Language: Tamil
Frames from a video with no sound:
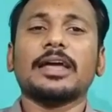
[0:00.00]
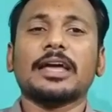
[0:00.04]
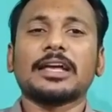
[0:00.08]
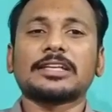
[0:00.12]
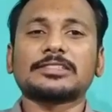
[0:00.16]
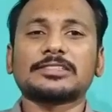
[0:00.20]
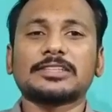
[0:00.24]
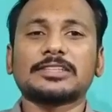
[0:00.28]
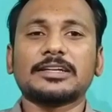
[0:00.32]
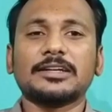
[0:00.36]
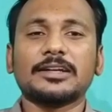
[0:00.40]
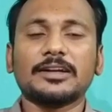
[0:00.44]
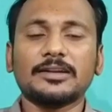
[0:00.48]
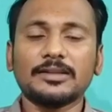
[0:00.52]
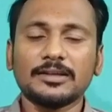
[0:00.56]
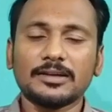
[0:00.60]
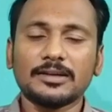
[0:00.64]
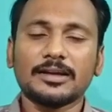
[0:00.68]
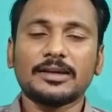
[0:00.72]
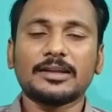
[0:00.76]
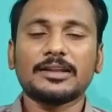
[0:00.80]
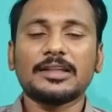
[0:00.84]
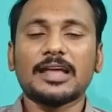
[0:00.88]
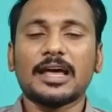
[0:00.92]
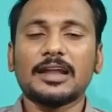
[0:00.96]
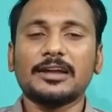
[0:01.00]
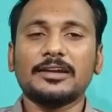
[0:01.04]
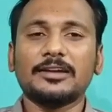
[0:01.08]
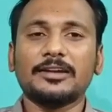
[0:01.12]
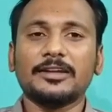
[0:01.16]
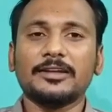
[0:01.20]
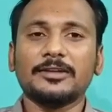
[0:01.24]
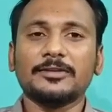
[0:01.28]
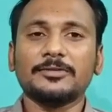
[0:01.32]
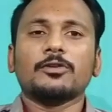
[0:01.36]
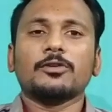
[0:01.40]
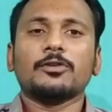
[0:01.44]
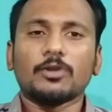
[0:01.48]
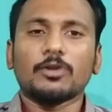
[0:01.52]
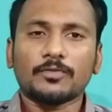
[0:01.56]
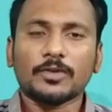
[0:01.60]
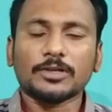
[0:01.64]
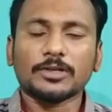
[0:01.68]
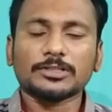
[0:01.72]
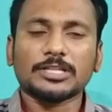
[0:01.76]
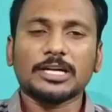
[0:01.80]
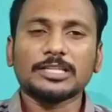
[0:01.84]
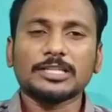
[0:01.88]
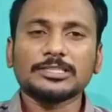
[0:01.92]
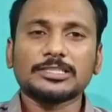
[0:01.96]
எக்ஸ்டெண்டட் ரியாலிட்டி யுவர்
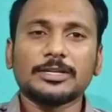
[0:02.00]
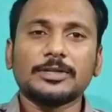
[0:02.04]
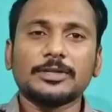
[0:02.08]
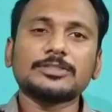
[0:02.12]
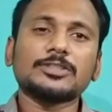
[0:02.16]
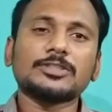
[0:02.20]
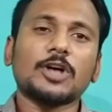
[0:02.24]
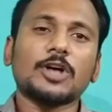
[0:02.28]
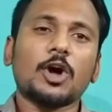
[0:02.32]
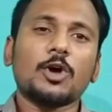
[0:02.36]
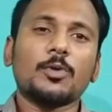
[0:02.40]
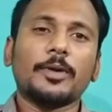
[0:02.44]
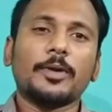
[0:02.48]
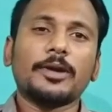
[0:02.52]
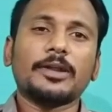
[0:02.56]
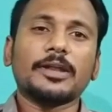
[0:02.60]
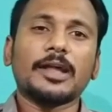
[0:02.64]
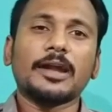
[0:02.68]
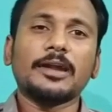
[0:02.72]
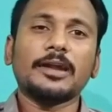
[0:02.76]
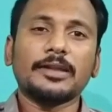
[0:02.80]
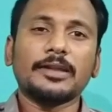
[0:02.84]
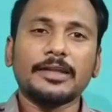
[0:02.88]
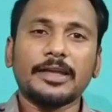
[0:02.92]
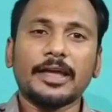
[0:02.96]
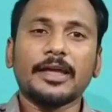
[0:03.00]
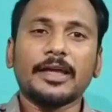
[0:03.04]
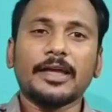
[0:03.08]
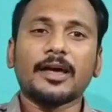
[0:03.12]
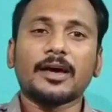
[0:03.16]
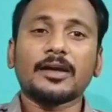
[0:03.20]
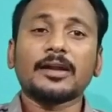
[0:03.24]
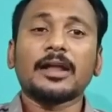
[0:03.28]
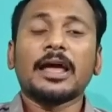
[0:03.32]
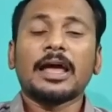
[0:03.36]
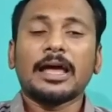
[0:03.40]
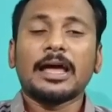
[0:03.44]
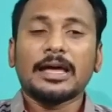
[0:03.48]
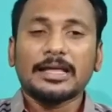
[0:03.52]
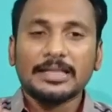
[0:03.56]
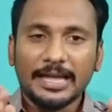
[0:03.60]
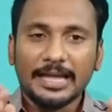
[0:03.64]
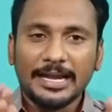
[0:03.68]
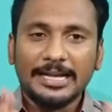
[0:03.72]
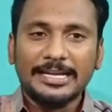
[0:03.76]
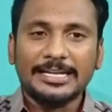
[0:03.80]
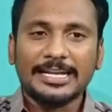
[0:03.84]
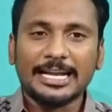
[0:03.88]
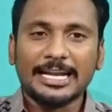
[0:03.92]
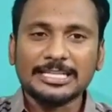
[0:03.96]
ஃபர்ஸ்ட் கான்செப்ட் இஸ் ஆகுமெண்ட் ரியாலிட்டி ஏஆர்
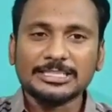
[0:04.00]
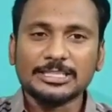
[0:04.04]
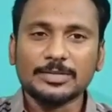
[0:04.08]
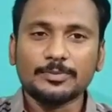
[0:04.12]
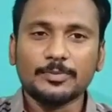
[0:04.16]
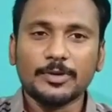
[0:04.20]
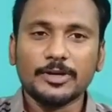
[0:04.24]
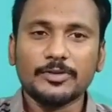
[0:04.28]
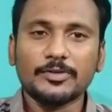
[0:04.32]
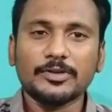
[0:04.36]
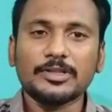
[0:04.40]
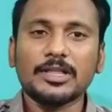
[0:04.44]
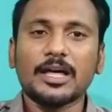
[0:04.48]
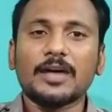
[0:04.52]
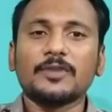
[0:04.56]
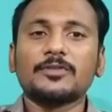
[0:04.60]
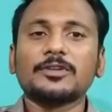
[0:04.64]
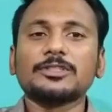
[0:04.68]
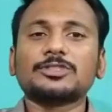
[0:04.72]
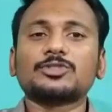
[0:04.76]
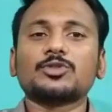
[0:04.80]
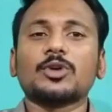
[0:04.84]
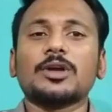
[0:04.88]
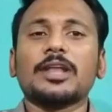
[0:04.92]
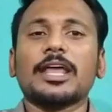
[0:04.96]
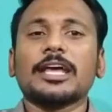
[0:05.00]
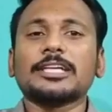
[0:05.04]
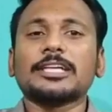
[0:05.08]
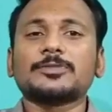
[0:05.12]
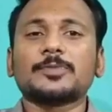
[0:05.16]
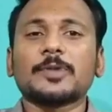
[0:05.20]
த இன்ட்ராக்ஷன் பிட்வீன் த விர்ச்சுவல்